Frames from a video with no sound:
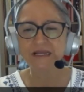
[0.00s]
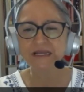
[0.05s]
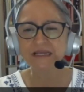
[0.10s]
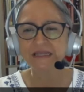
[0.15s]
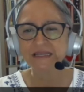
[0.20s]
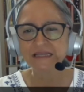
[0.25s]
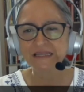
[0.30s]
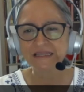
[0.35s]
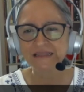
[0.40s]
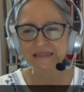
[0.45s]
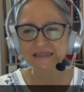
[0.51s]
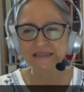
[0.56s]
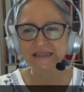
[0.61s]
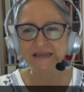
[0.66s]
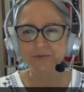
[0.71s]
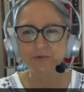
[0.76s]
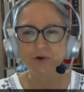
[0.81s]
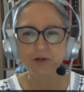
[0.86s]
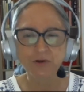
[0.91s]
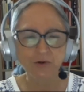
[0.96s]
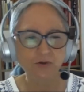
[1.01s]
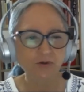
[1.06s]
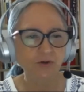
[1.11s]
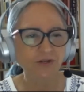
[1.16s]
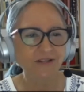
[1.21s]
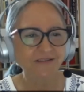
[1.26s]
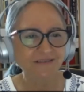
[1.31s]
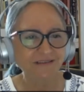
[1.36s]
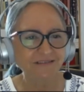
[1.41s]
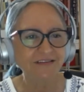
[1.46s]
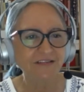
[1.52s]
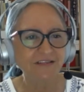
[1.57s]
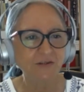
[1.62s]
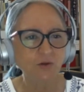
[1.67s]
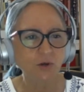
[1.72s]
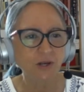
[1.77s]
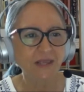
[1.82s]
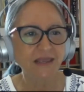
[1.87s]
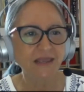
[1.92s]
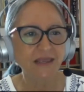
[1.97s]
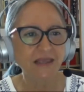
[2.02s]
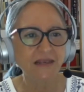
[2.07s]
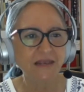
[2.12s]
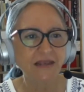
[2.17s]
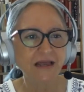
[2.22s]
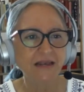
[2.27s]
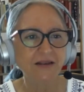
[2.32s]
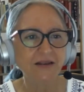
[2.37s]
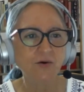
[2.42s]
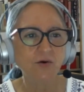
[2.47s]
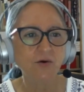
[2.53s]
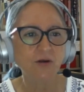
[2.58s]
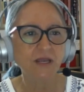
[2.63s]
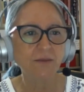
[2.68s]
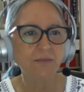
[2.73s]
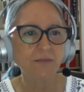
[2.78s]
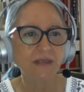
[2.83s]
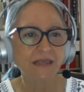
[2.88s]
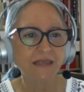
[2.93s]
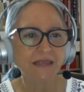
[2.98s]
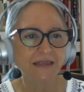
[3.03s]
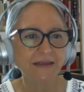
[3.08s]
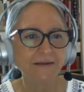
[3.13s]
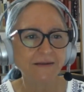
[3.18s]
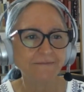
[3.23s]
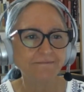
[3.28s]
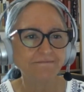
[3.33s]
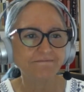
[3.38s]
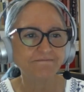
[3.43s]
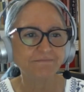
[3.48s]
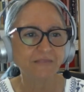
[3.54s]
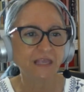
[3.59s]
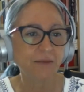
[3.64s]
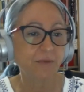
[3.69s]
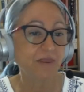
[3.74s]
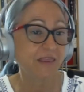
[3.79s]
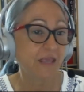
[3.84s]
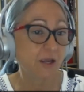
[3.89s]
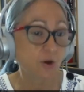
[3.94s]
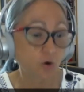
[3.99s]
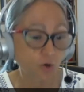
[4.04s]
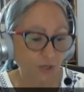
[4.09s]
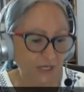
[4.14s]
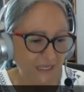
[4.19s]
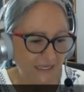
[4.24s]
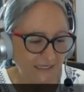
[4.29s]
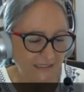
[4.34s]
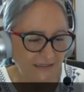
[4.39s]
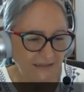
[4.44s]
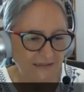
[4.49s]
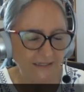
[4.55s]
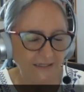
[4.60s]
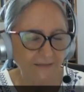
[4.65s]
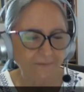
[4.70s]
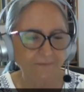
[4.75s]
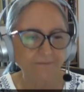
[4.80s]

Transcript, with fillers: y dije, bueno, yo necesito leer algo que me, me desconecte